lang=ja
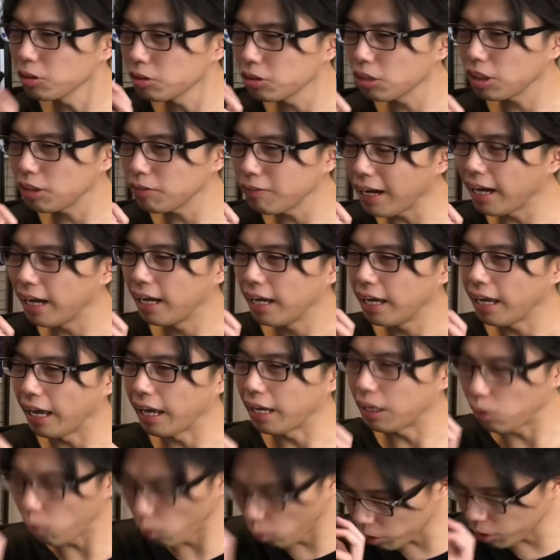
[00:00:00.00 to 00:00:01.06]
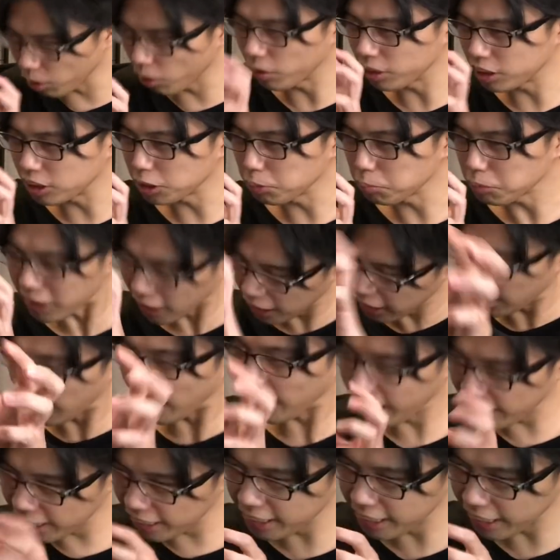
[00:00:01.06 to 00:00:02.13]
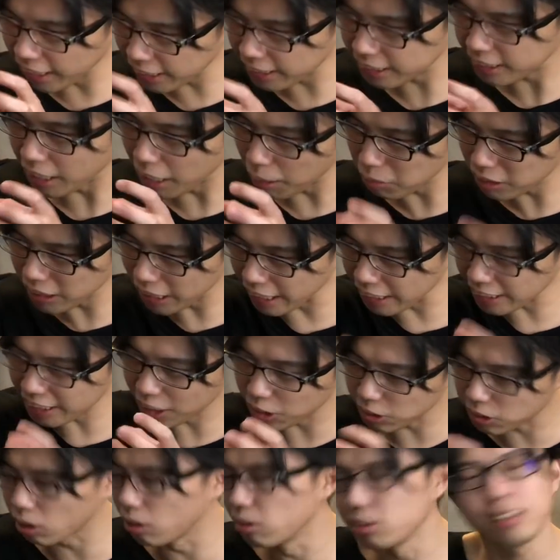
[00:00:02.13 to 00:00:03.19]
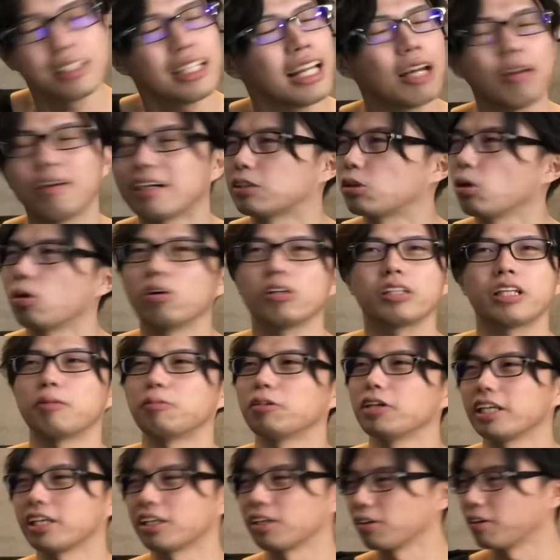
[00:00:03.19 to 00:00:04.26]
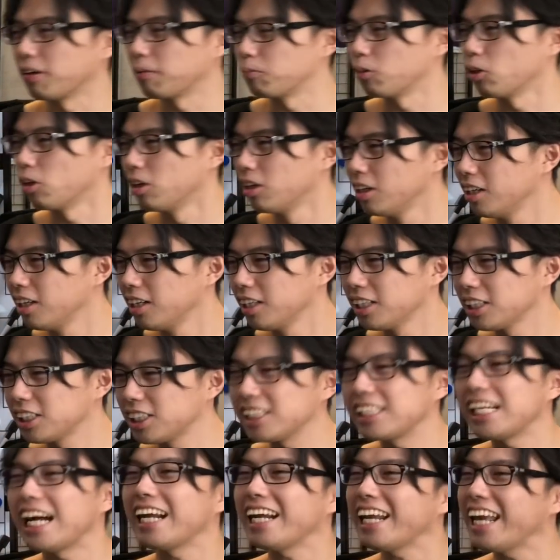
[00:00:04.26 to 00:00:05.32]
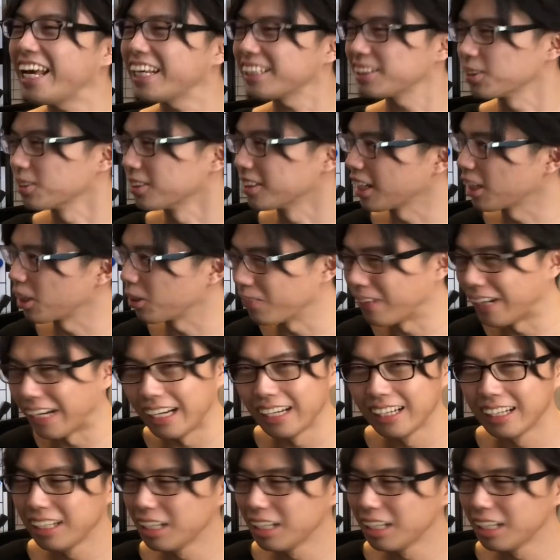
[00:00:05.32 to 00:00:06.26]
の時は、えー、ご よん いち みたいな可変でやって、はい、みたいなやったけどそんなのはどうでもいいよ。知らねえそんなのは。